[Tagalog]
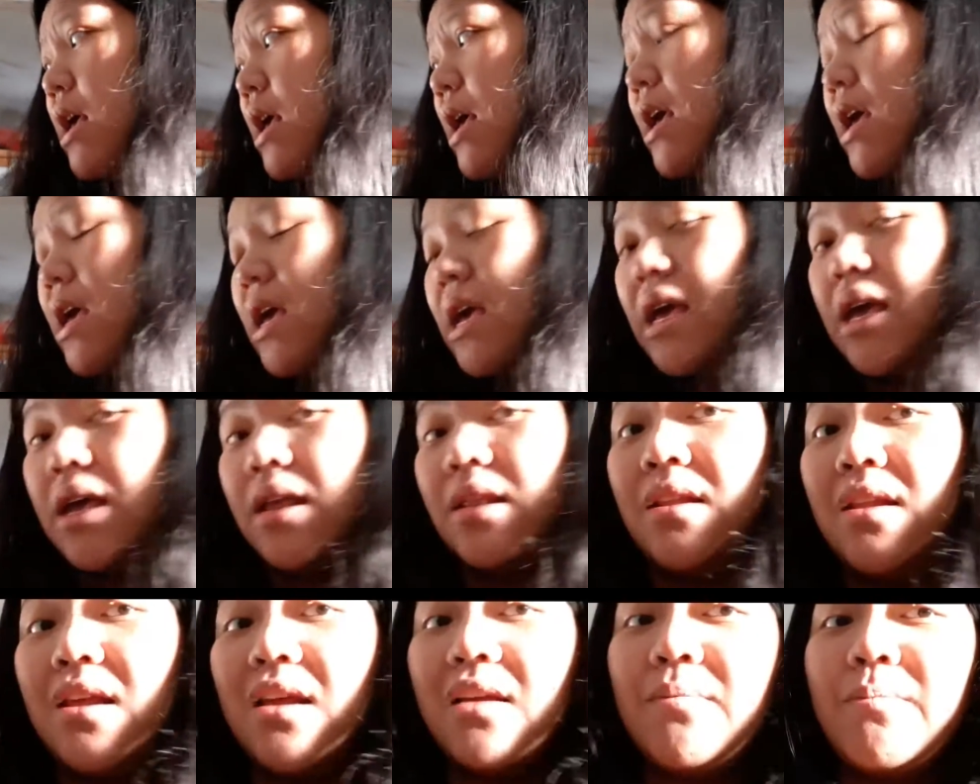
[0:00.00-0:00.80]

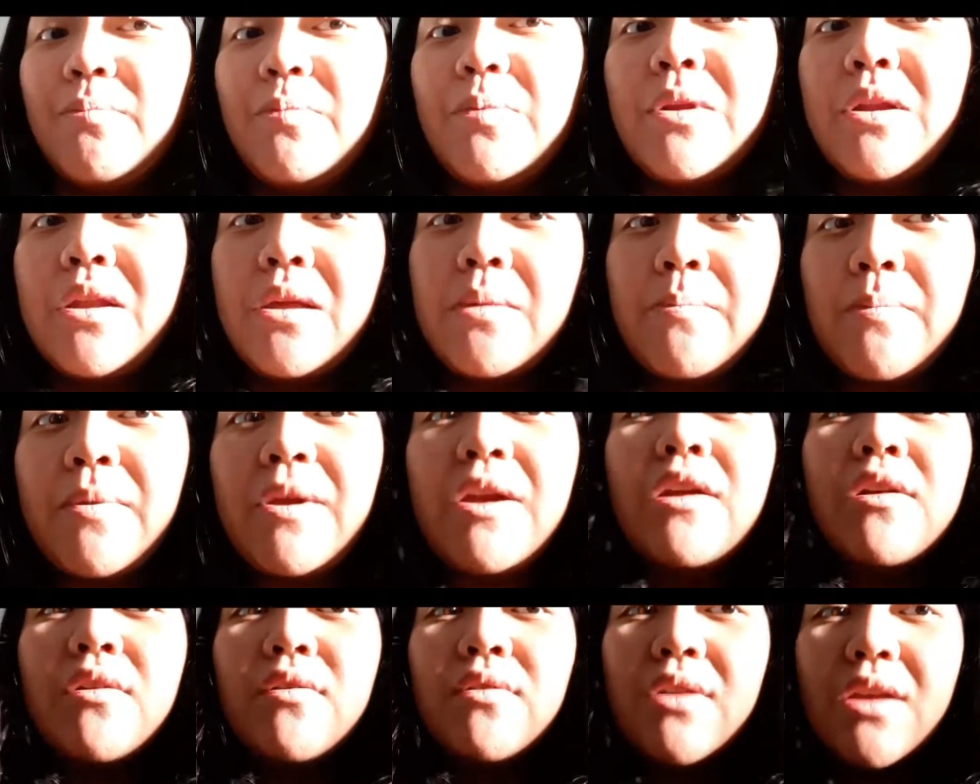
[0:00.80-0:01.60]
And,
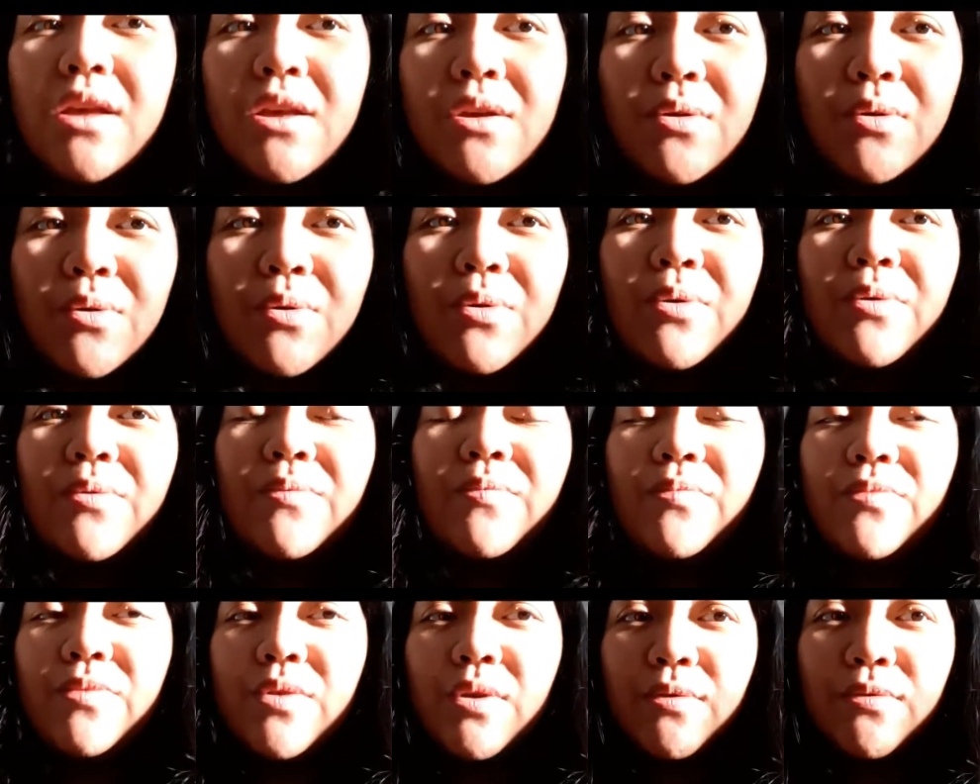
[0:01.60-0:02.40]
prepare ko na yung
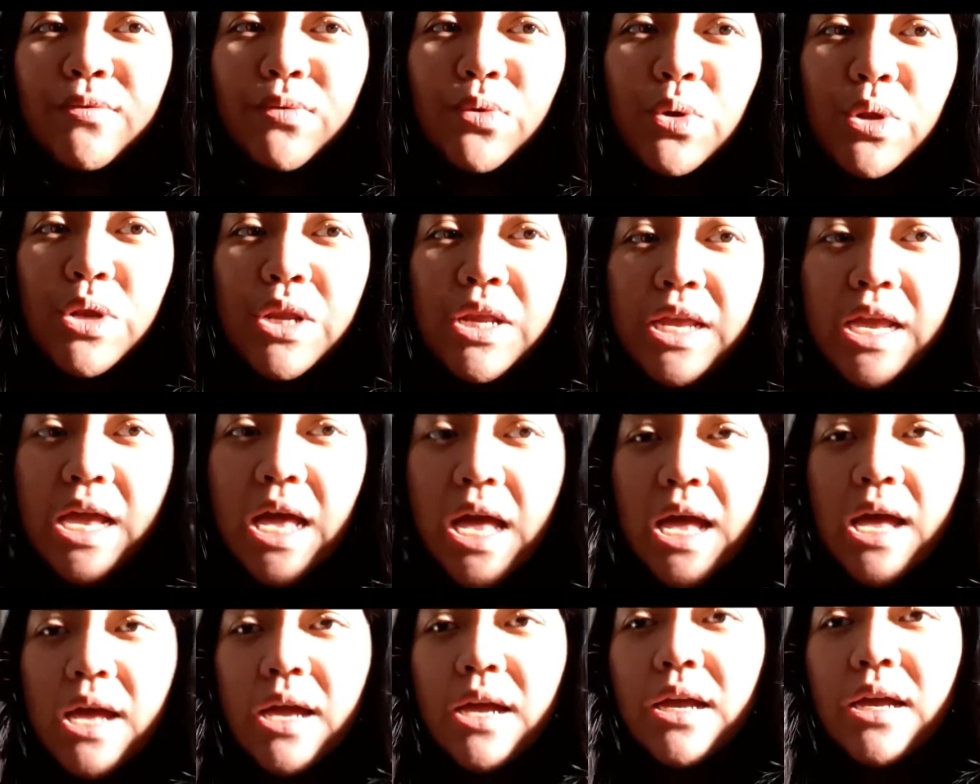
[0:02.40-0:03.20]
food
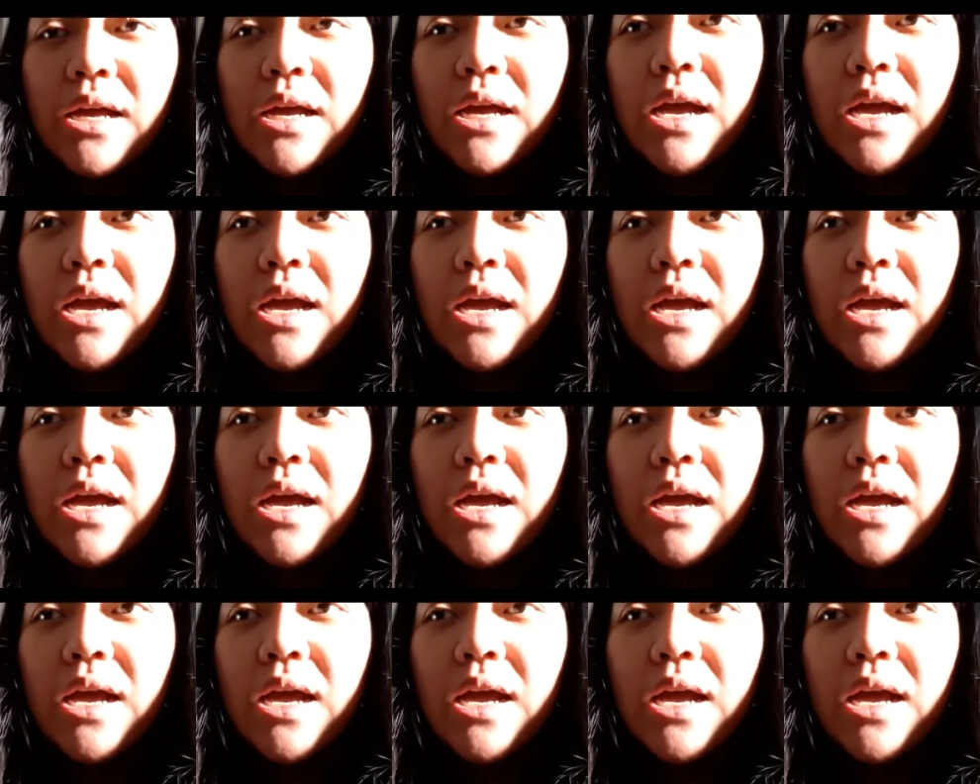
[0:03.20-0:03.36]
niya.